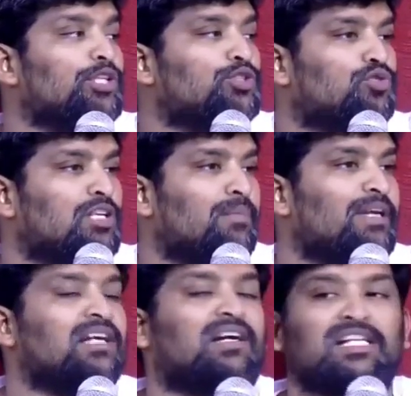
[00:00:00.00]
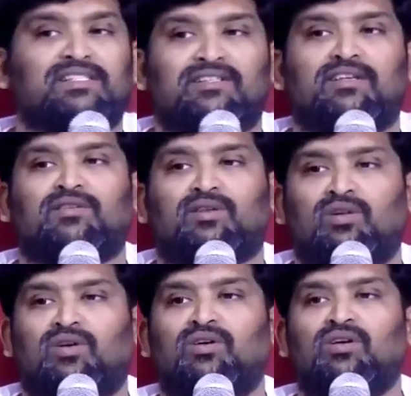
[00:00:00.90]
బోధిస్తున్న భయంకర
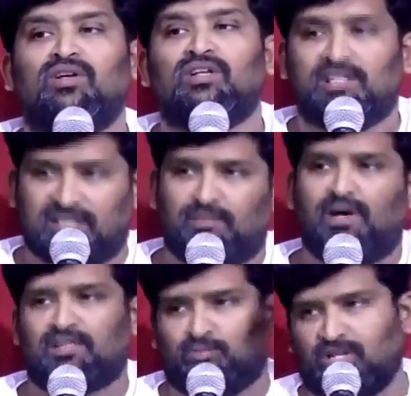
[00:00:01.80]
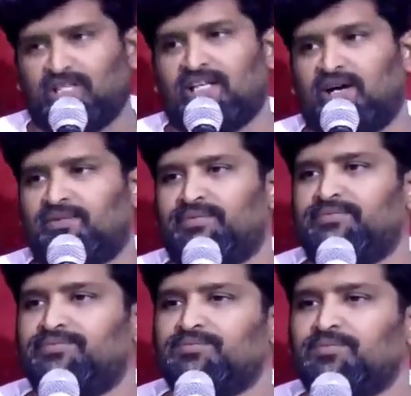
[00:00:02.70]
స్థితిగతుల్లో ఈ సమాజం ఉన్నది నాడు
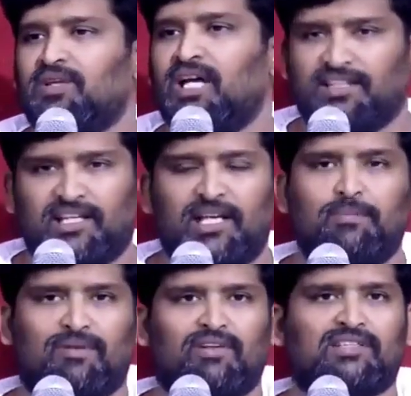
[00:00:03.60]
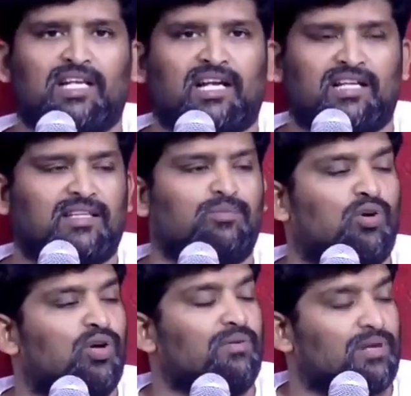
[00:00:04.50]
అందుకనే ప్రవక్తల
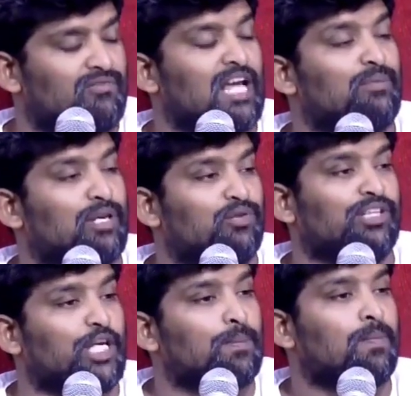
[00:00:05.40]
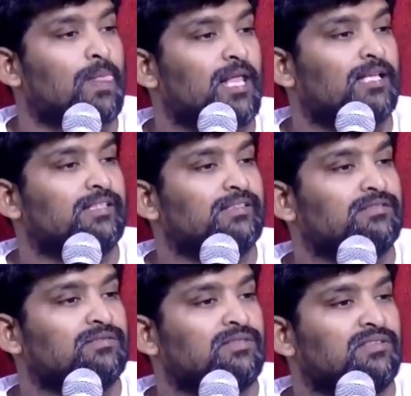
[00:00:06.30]
గ్రంథములో ఏమన్నా వ్రాయబడి ఉంది
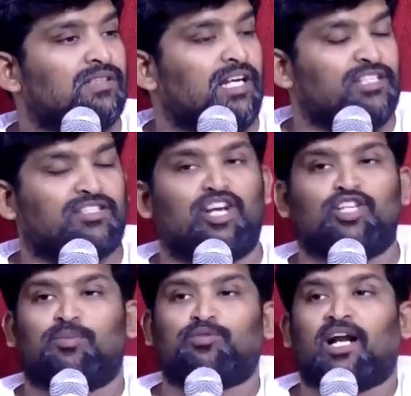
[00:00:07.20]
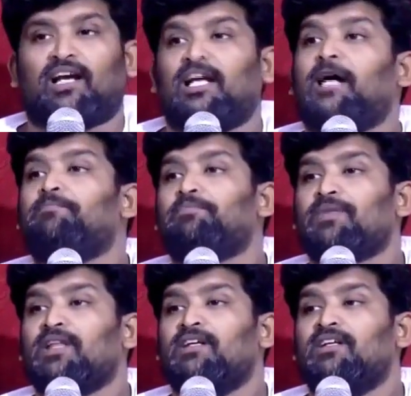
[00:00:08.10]
హేస్కెలు చెప్తాడు కదా
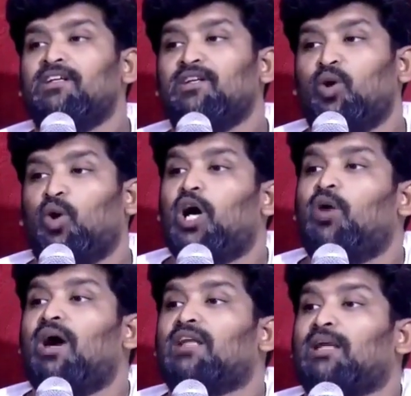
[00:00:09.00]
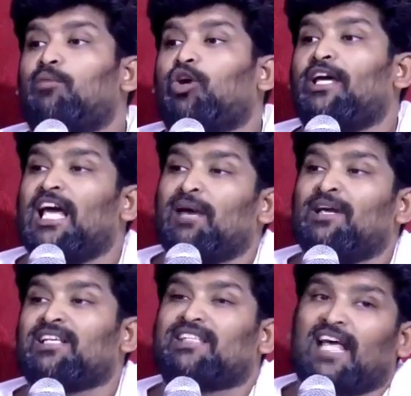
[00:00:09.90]
యహోవా తమకు
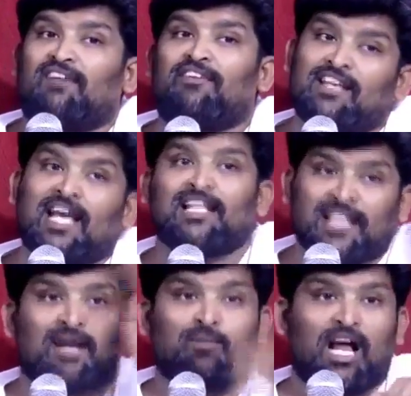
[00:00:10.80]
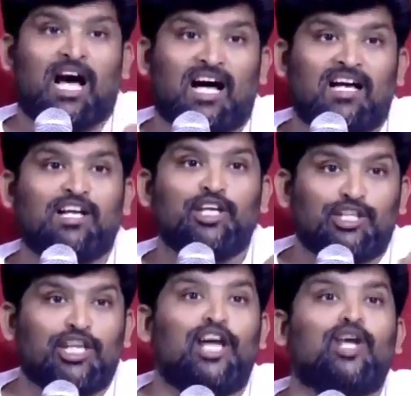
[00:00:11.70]
ఏమీ సెలవియ్యని దినమున
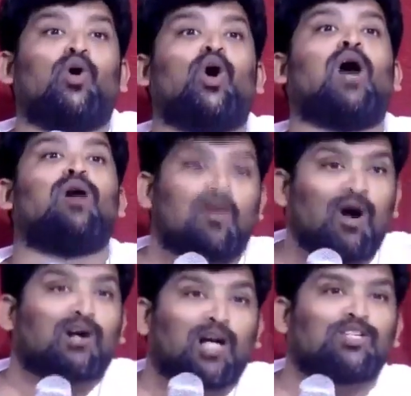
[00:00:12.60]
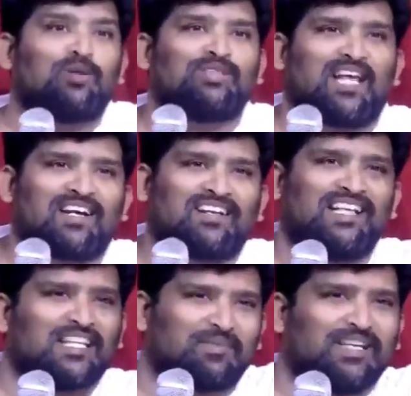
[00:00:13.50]
ఇదే యహోవా ఒక్కని చెబుతారట
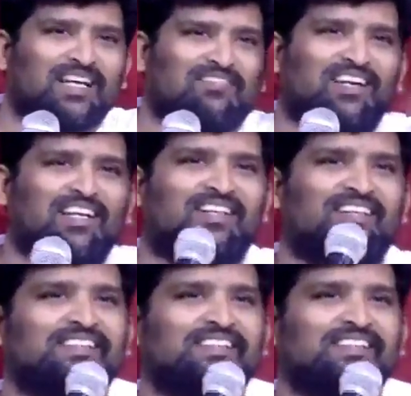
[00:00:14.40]
ఎంత భయంకరమండి